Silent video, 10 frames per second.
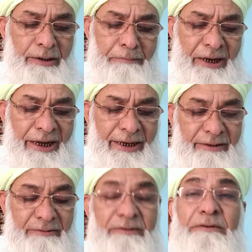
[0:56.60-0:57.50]
नंबर
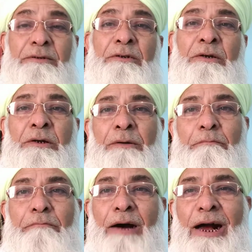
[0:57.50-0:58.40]
एक
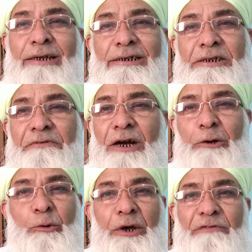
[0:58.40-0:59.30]
माँ के सिवा
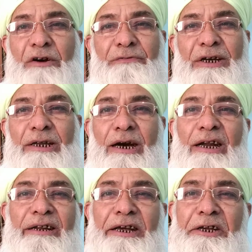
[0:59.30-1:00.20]
कोई
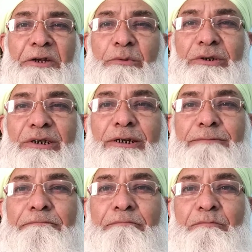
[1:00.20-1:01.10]
वफादार नहीं होता
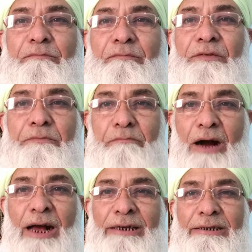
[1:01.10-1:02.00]

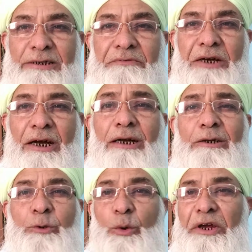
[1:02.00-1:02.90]
माँ के सिवा
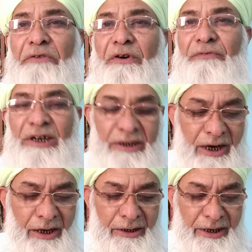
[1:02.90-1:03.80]
कोई वफादार